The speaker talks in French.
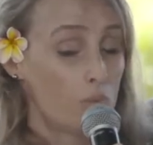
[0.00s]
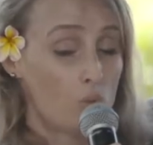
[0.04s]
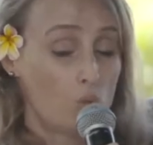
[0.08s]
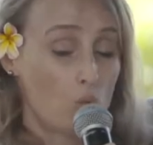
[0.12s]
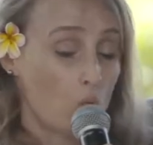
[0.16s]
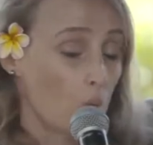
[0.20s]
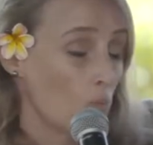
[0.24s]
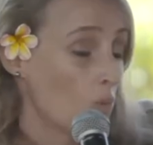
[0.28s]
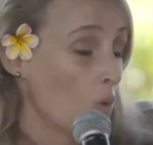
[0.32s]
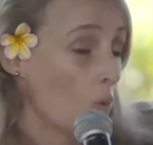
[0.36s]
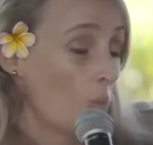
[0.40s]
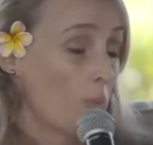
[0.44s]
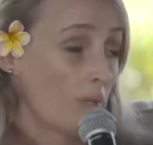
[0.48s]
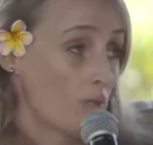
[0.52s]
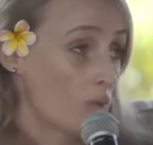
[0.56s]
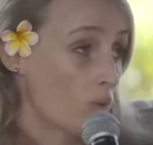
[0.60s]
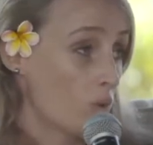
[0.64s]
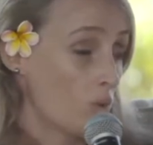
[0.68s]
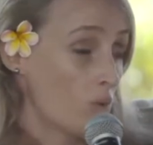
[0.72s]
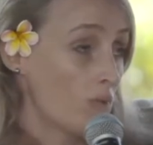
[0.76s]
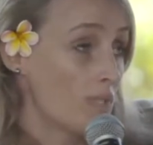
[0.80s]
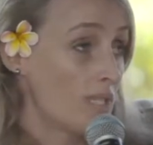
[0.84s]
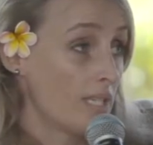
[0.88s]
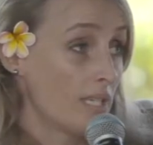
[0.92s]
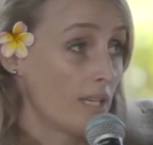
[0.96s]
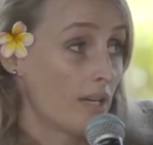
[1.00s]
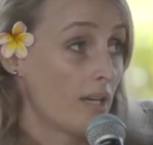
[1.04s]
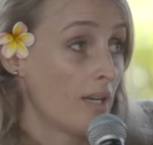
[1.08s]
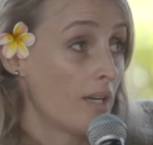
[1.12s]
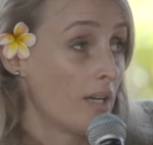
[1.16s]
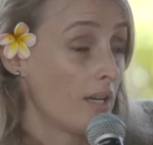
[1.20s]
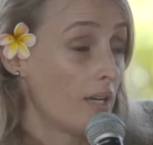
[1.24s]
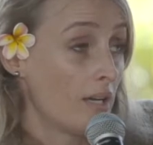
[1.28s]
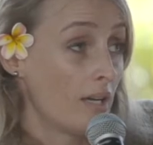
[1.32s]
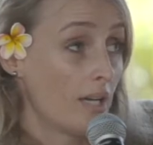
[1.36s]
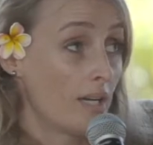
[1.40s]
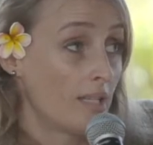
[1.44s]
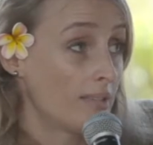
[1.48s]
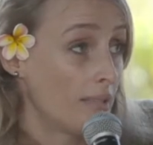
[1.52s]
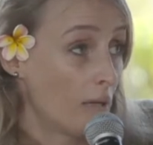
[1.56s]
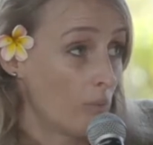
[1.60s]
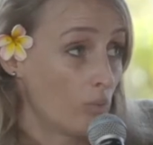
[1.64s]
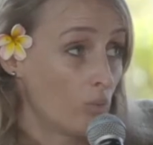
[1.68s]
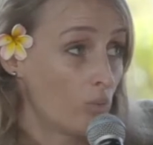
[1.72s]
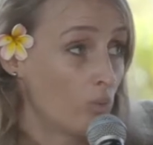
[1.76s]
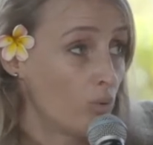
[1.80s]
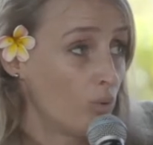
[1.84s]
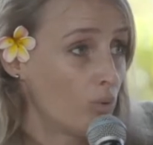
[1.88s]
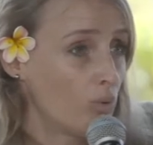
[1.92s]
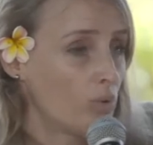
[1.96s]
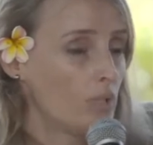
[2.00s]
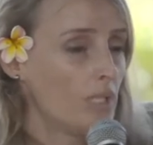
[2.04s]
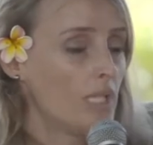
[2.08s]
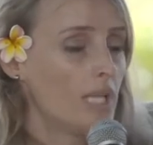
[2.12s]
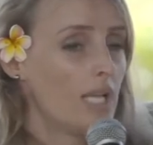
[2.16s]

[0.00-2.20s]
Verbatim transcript: sûrement parce que c'est un tabou.